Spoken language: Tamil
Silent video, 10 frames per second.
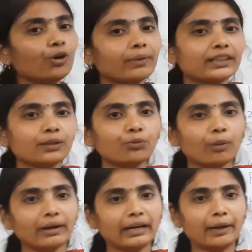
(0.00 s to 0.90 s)
மூணு மெத்தட்
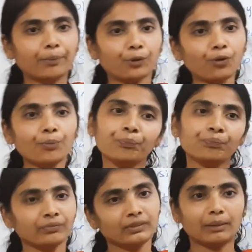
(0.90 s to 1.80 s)
மூலமாக என்ன பண்ணுறோம்
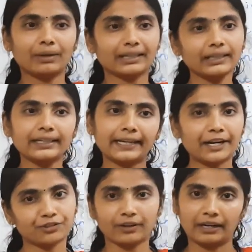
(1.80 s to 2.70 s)
நம்மளுக்கு
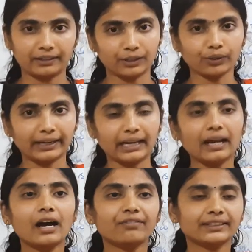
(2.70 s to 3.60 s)
ட்ரான்ஸ்ஃபர் ஆகுது
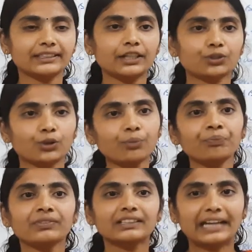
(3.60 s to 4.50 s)
ஓகேங்களா ஃபஸ்ட் என்ன சொல்கிறோம்
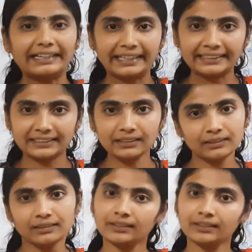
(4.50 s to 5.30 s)
கண்டக்ஷன்